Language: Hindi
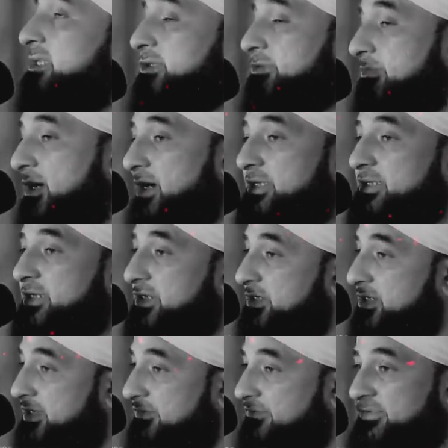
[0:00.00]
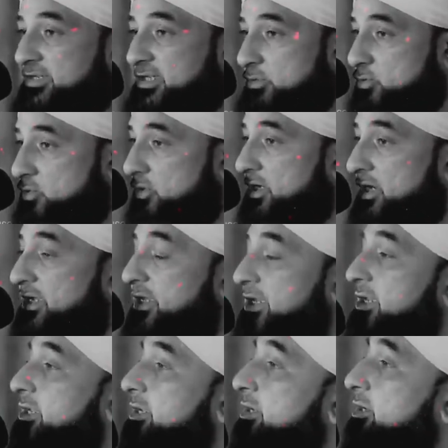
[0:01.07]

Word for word: आसमान की तरफ सर उठाए